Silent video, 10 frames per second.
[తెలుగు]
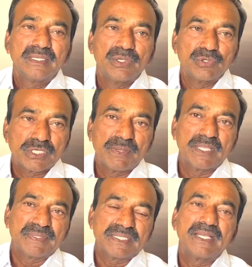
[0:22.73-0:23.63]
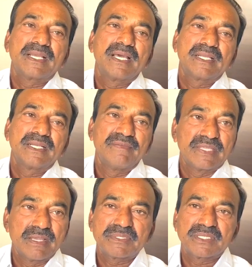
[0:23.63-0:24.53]
ఈ హుజరాబాద్ ప్రజానికానికి నేను
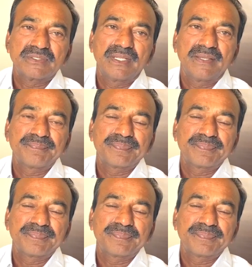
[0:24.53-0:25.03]
విజ్ఞప్తి చేస్తున్నా